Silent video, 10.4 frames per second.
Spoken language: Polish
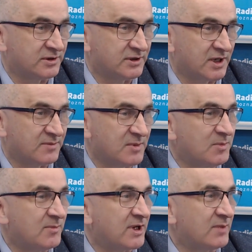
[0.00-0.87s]
Tak? My
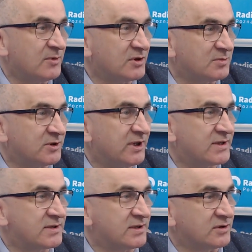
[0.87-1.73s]
pomagamy
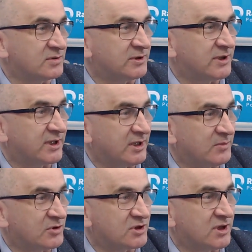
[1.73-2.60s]
gospodarce, gospodarka
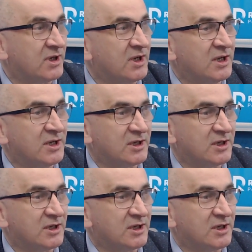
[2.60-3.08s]
może e,